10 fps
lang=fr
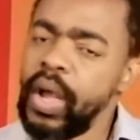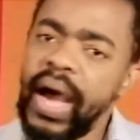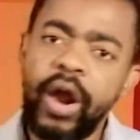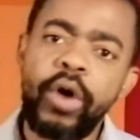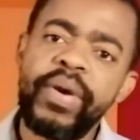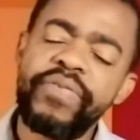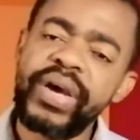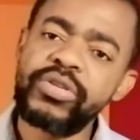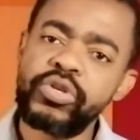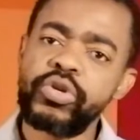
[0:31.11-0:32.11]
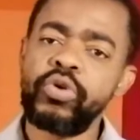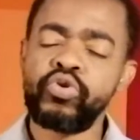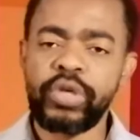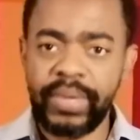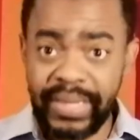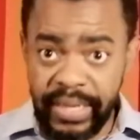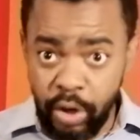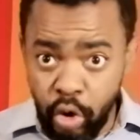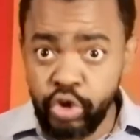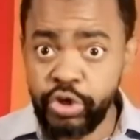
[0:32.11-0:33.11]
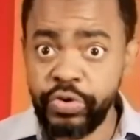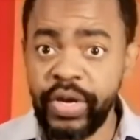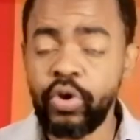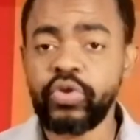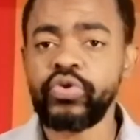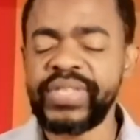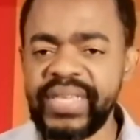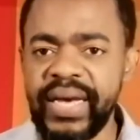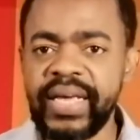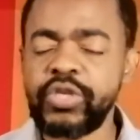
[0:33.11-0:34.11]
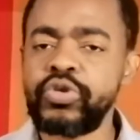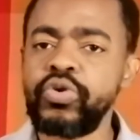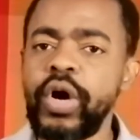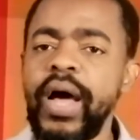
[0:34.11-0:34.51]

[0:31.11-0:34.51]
Alors mes frères et sœurs, nous sommes en train de continuer notre série sur